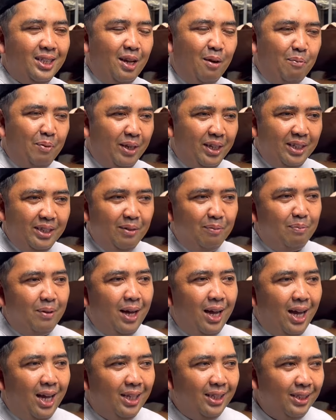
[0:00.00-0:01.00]
sampai di
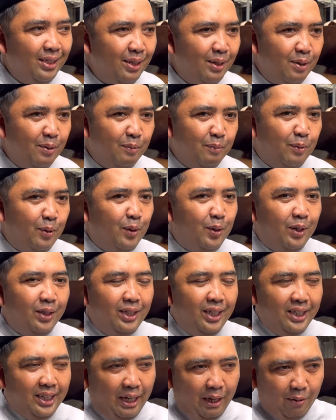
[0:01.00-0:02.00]
tempat.
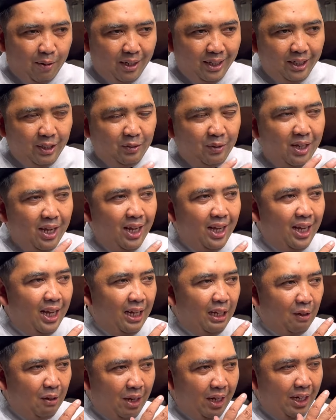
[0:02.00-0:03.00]
Pokoknya hewan juga
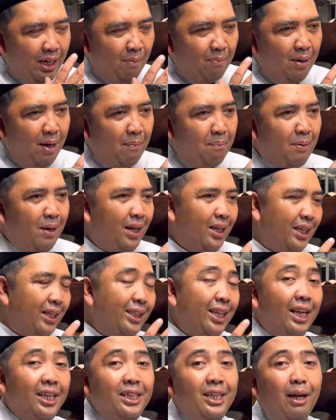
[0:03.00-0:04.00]
kalau ada apa-apa
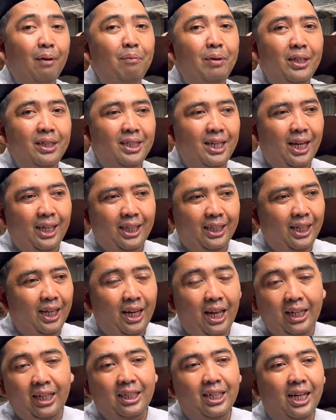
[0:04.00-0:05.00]
kita yang jamin sakit dan
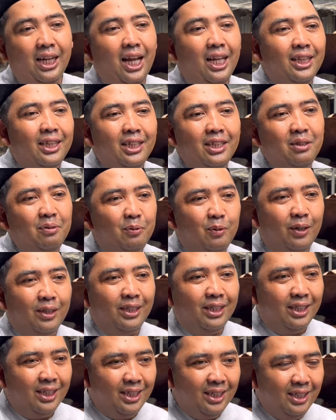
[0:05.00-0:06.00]
lain kita ganti
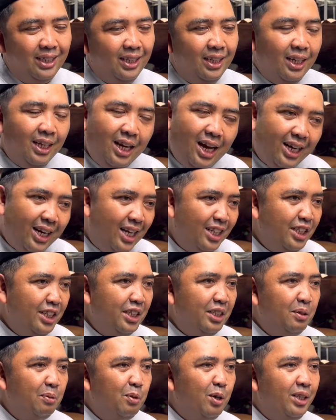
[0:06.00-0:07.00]
semuanya. Garansi ya. Garansi
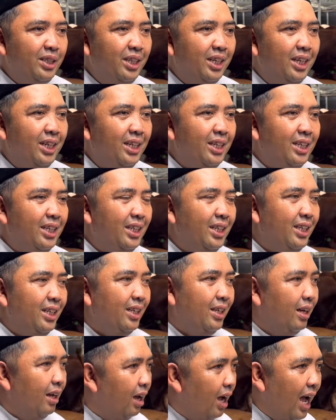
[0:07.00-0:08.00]
semuanya.
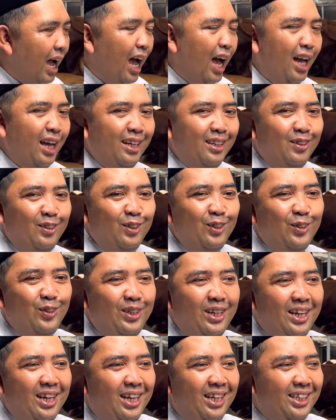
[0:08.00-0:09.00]
Harus
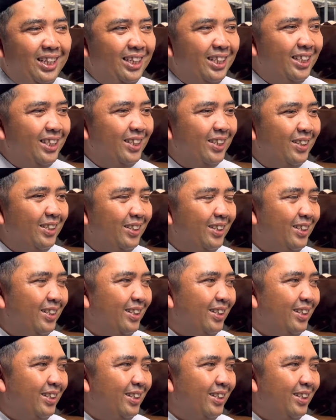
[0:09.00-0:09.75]
sudah gitu.